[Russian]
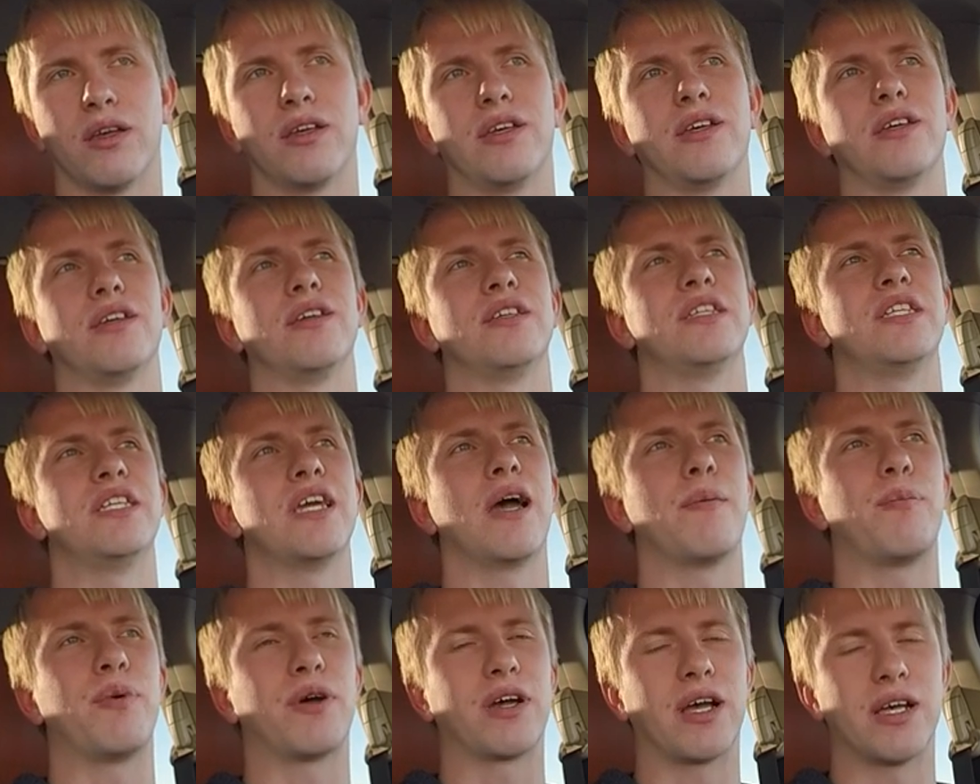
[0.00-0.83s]
И
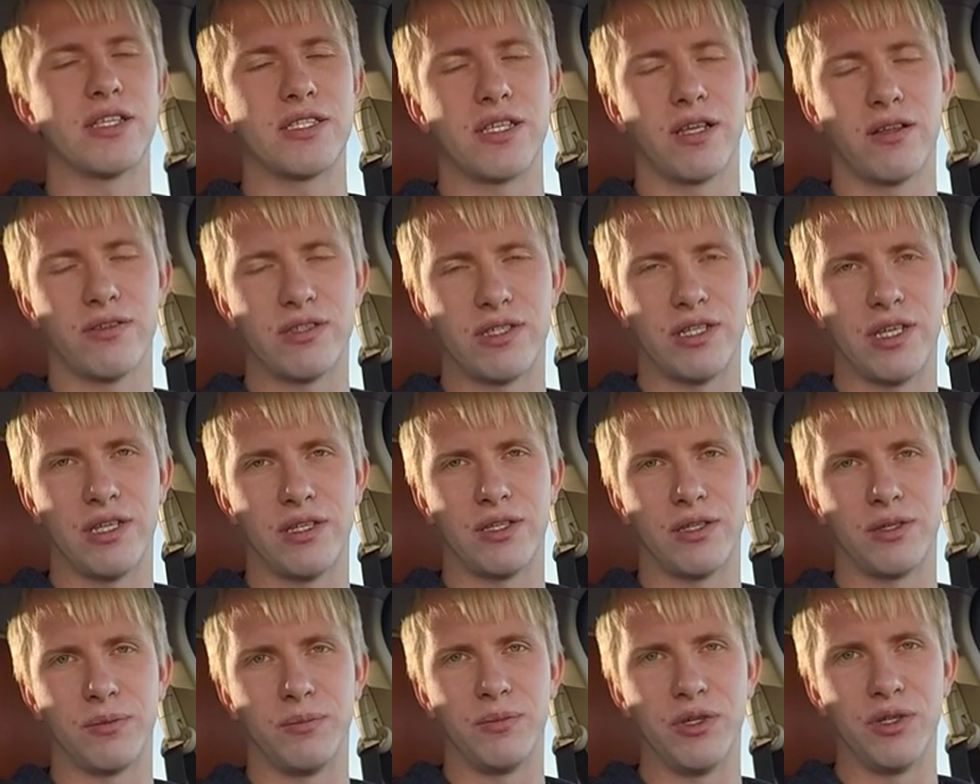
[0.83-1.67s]
я показал все
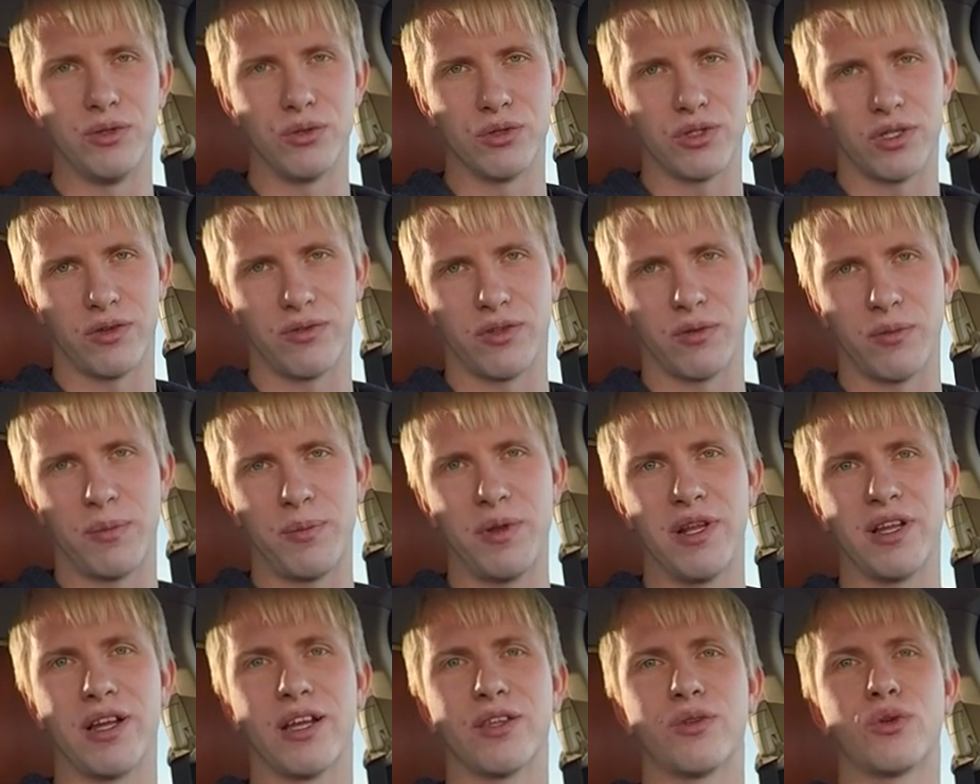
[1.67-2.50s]
эти минусы
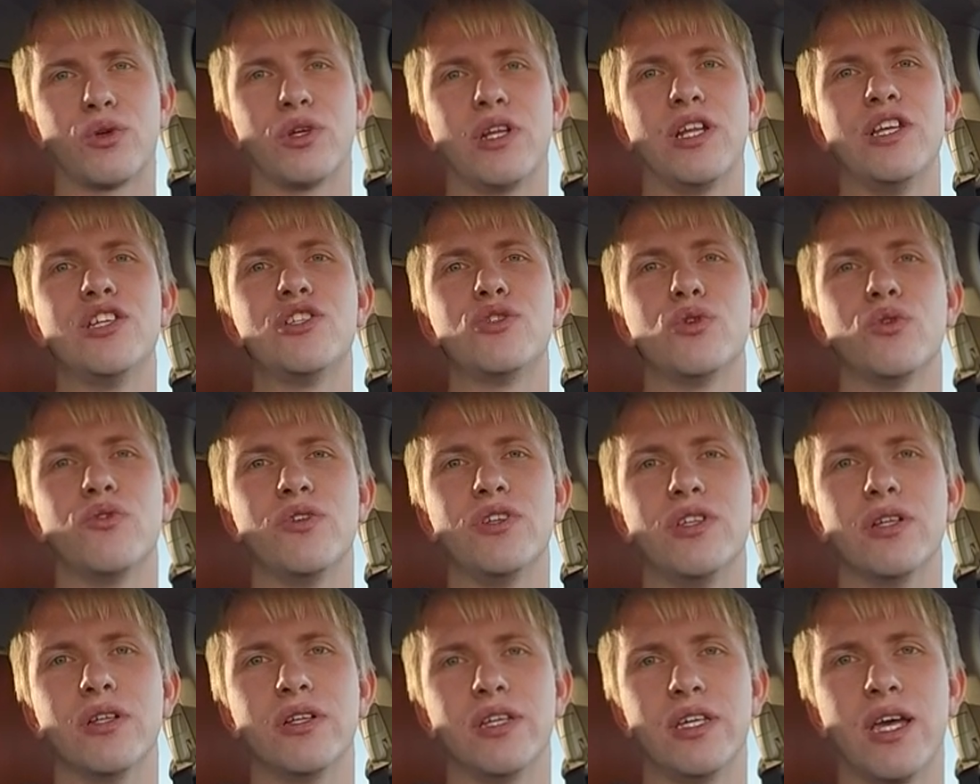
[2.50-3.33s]
автомобиля, которые лично
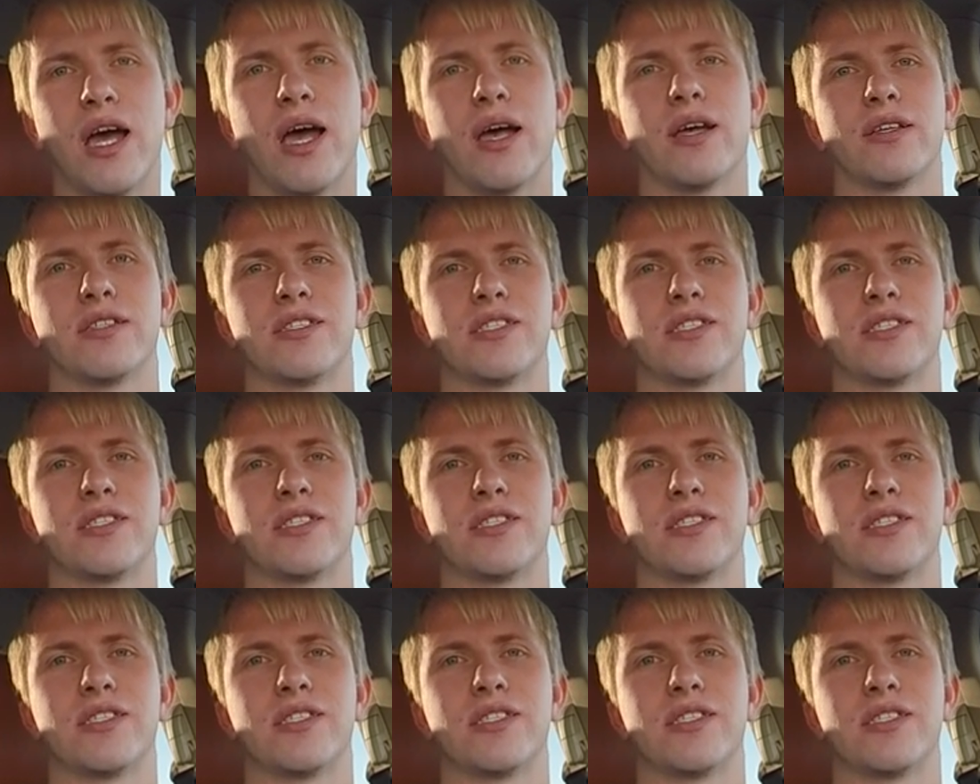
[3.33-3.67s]
увидел я.